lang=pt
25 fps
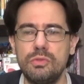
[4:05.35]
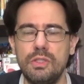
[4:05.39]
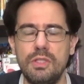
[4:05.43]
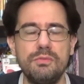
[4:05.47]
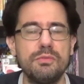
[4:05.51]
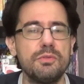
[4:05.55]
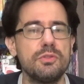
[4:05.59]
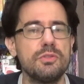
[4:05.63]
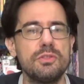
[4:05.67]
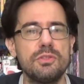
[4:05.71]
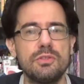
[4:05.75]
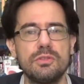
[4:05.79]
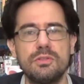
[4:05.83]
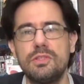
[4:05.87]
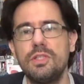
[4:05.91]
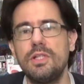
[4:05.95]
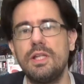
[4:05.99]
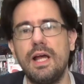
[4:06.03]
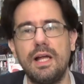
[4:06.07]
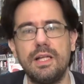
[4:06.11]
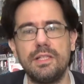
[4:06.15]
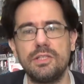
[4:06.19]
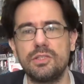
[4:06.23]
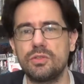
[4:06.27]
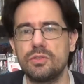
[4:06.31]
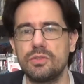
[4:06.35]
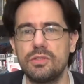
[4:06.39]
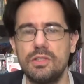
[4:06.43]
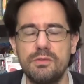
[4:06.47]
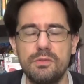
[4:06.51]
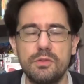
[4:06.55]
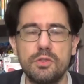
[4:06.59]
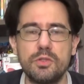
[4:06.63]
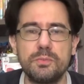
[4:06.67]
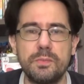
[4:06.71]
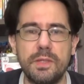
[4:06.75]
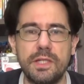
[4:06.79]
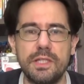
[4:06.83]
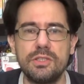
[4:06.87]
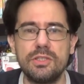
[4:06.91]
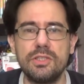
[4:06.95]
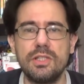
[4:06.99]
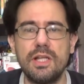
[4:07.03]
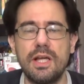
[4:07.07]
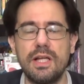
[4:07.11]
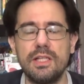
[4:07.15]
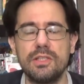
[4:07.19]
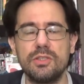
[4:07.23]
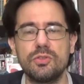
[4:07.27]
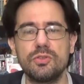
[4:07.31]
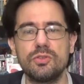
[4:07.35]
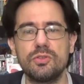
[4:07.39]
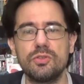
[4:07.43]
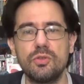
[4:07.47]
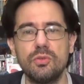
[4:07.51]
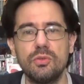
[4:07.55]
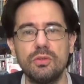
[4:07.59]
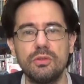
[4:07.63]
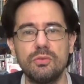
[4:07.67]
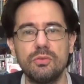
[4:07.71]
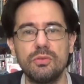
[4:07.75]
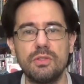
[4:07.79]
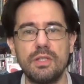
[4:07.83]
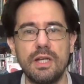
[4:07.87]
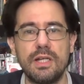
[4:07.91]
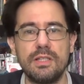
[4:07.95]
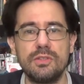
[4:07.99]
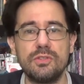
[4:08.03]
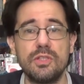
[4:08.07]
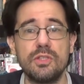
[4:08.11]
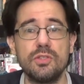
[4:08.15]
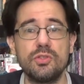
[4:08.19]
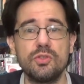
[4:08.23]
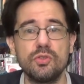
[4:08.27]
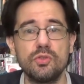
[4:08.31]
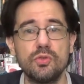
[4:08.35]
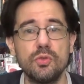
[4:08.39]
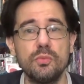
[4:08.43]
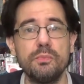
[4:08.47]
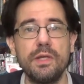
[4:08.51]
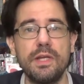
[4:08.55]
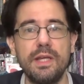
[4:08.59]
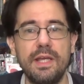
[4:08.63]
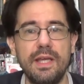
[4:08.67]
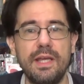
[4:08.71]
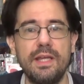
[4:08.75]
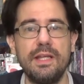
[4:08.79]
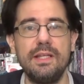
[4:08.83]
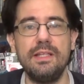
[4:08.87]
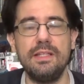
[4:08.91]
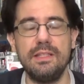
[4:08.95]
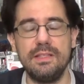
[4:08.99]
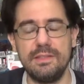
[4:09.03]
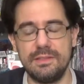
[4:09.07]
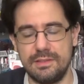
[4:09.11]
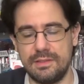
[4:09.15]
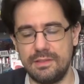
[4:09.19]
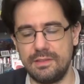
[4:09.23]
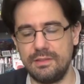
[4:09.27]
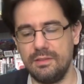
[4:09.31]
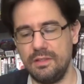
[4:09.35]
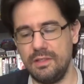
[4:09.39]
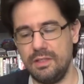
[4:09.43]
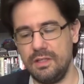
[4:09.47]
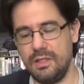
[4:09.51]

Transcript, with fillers: livros didáticos, livros paradidáticos, o, o traço é super realista,